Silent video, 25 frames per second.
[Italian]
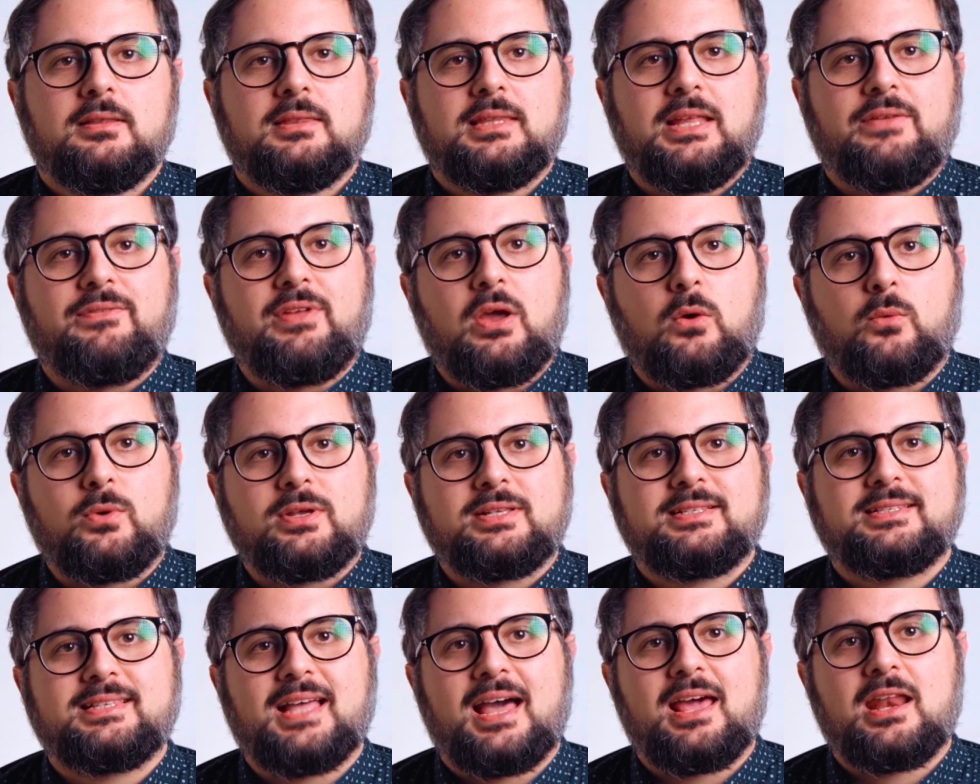devi
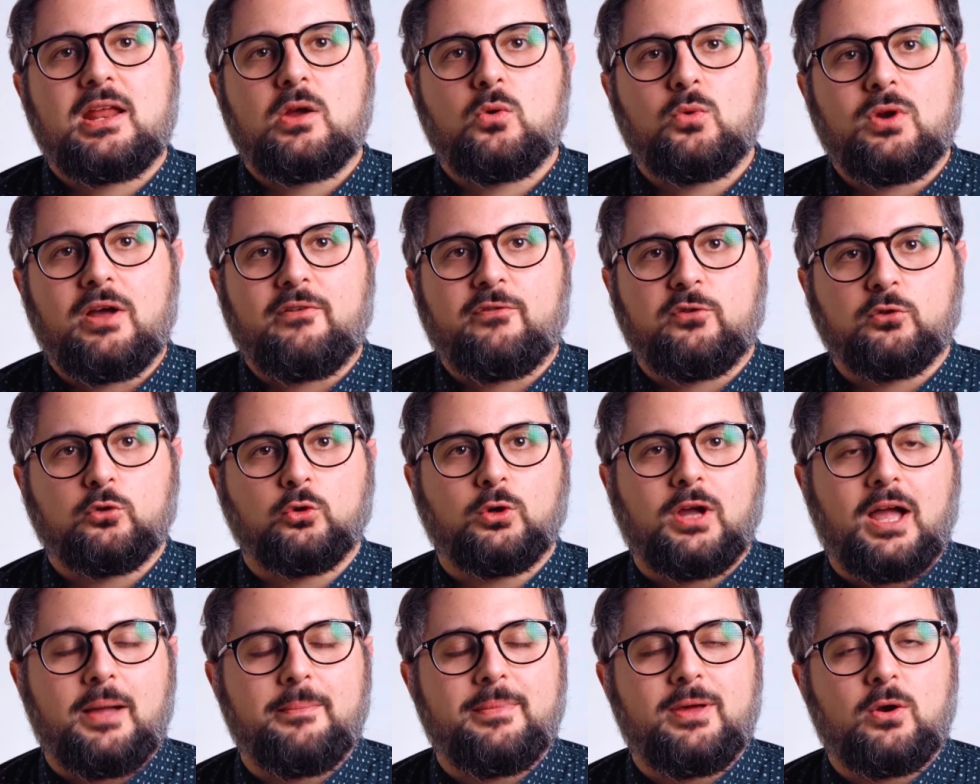acquistare una
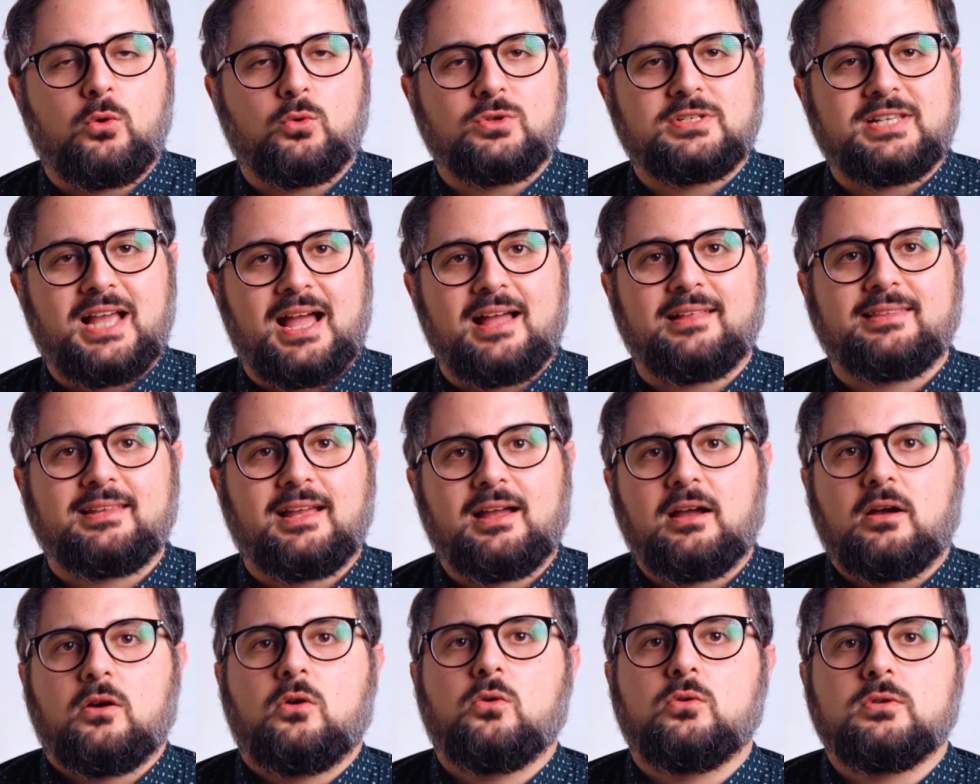fotocamera
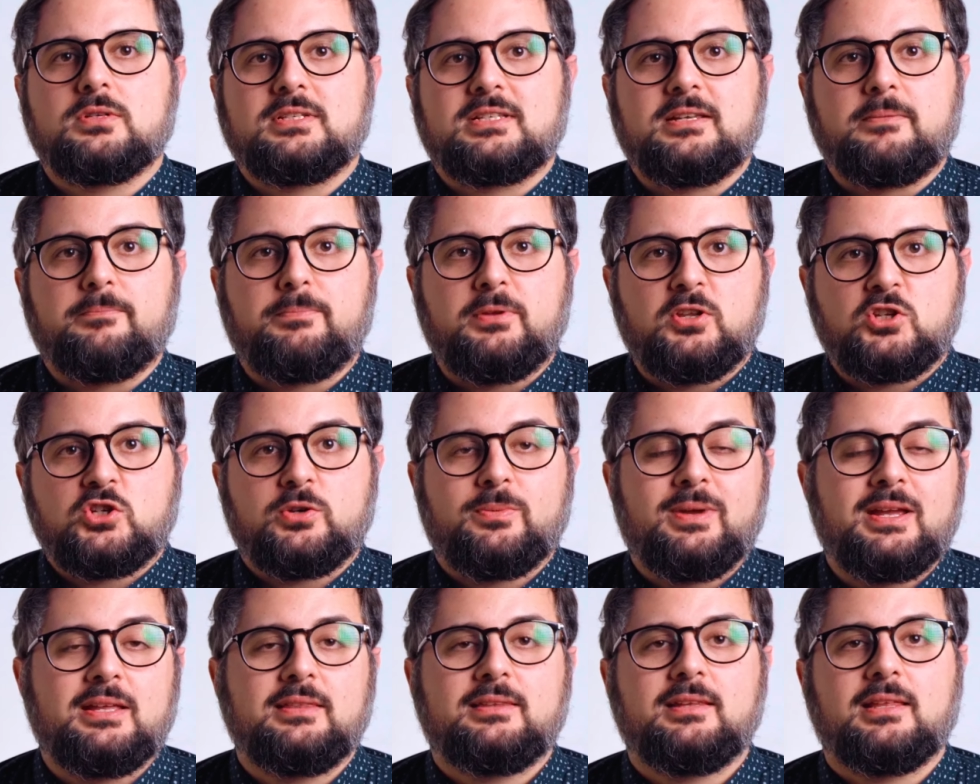usata o
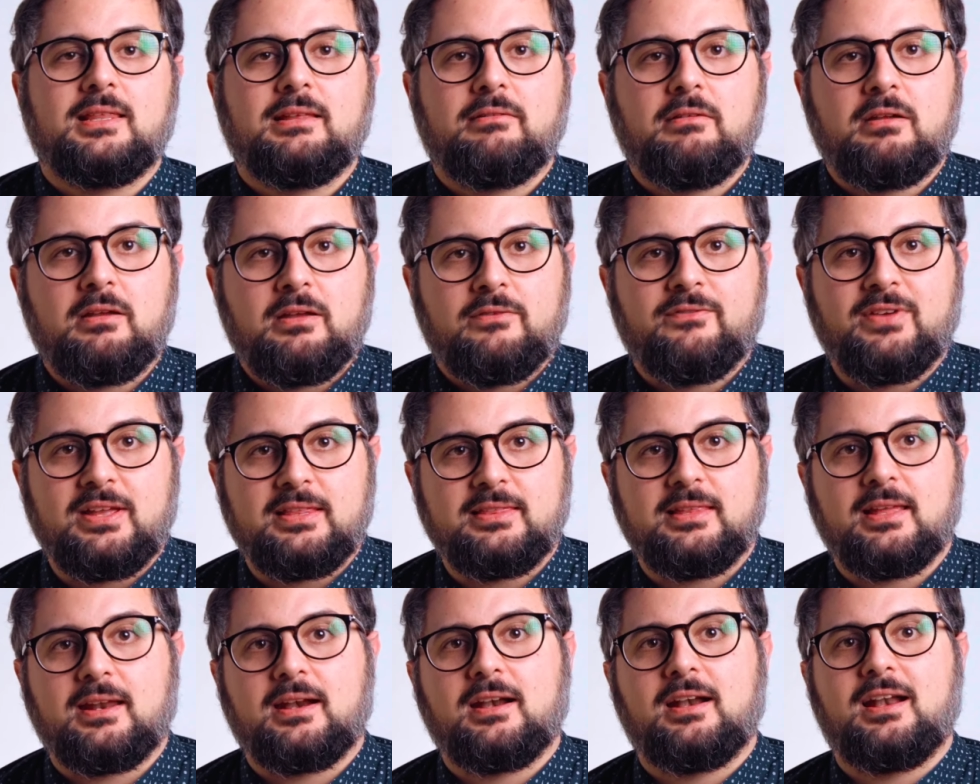semplicemente devi
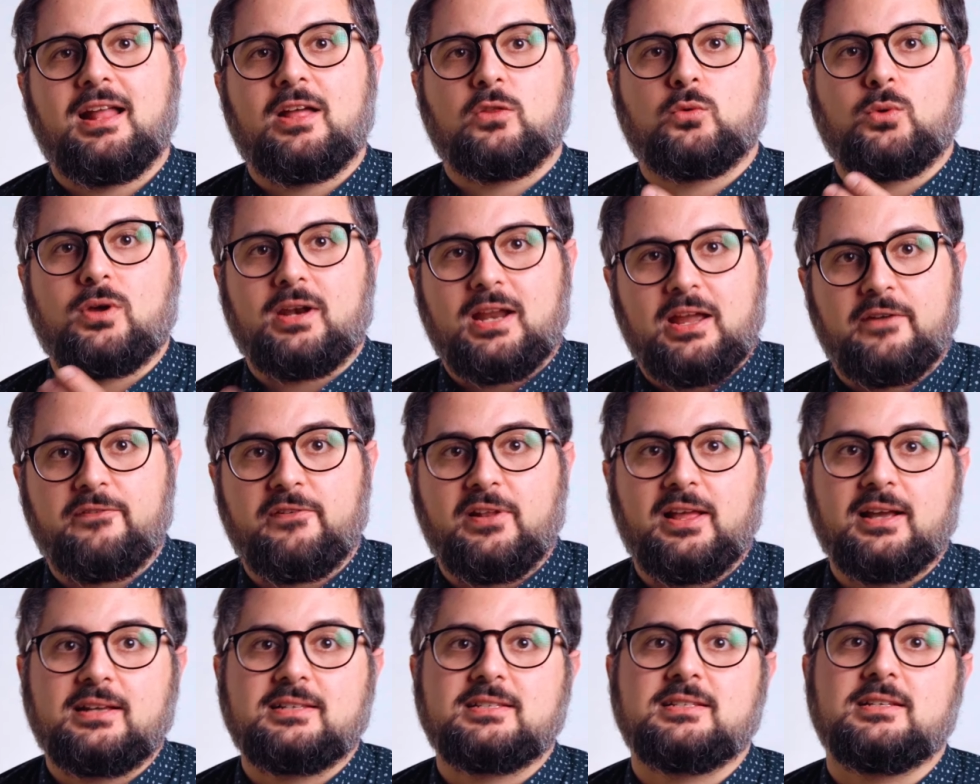vendere la tua
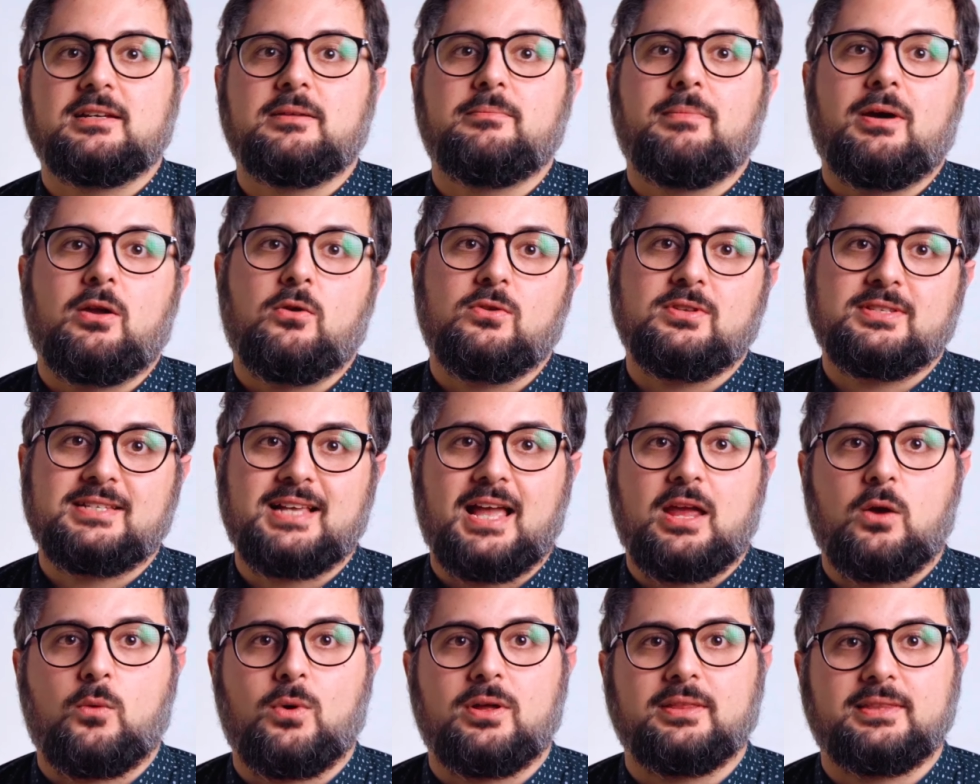reflex ma non
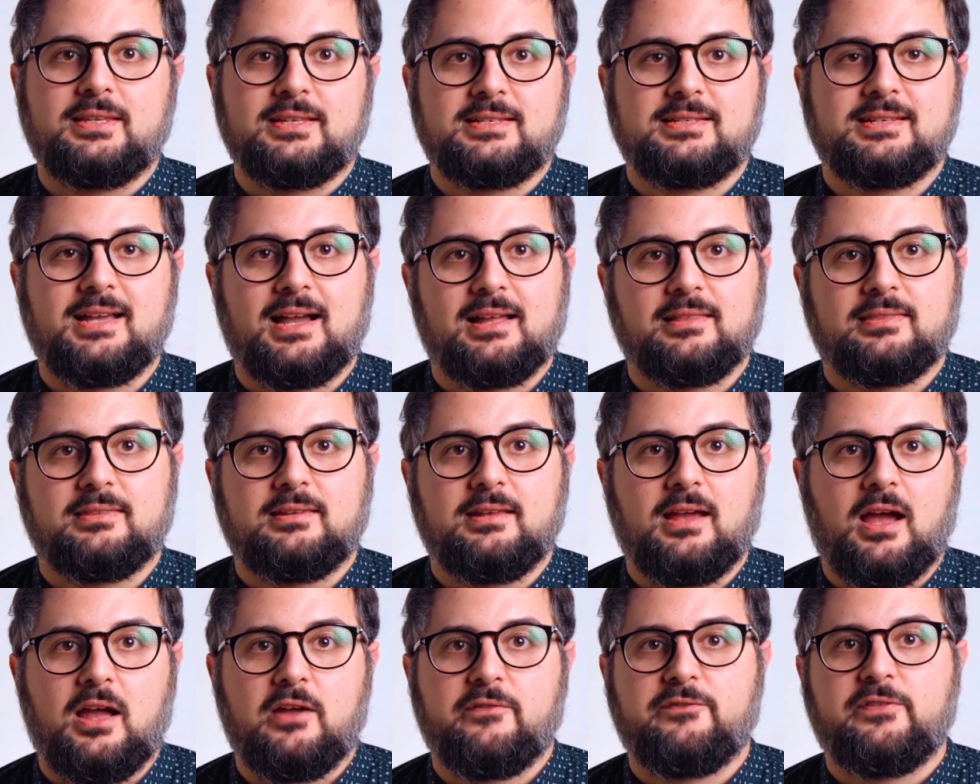sai quanti
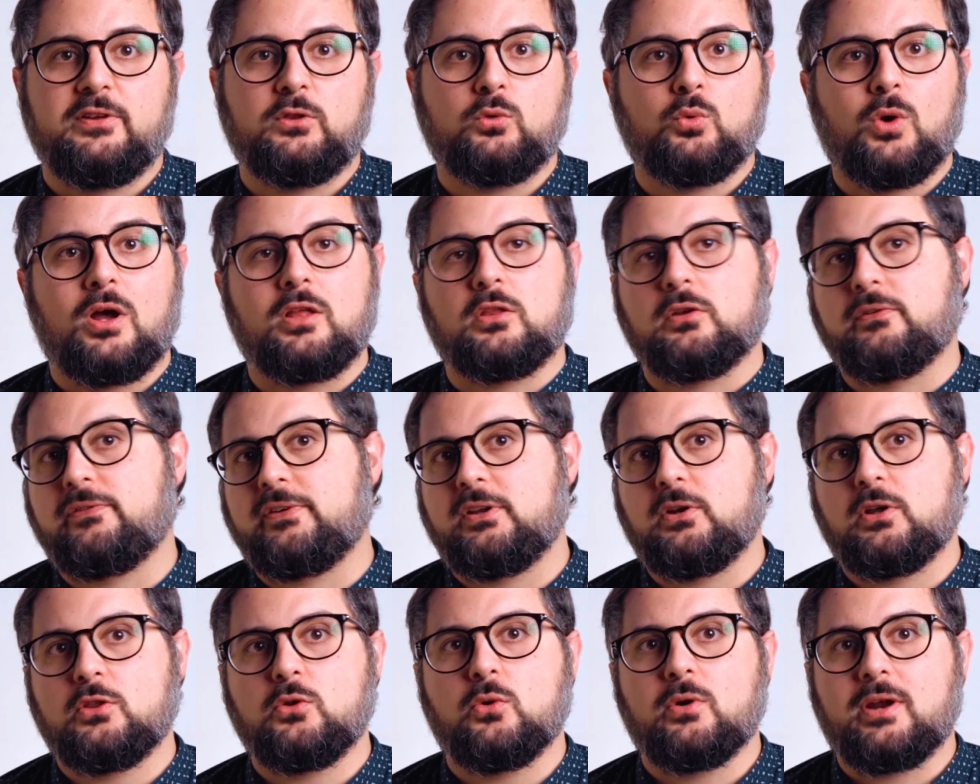scatti ha effettuato
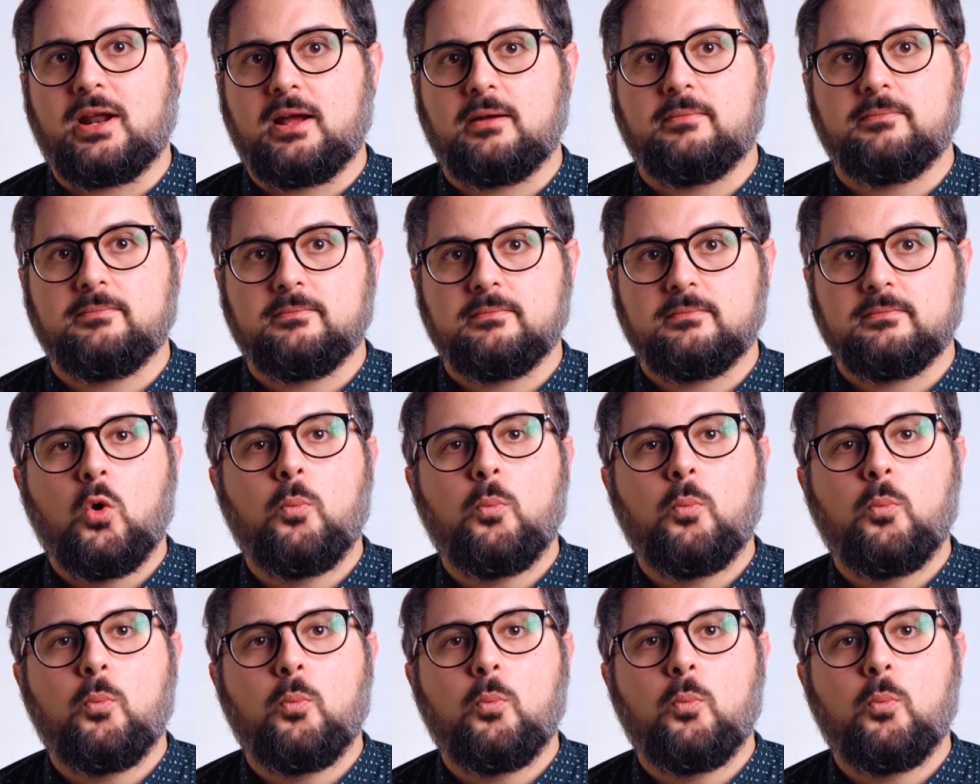fino ad ora?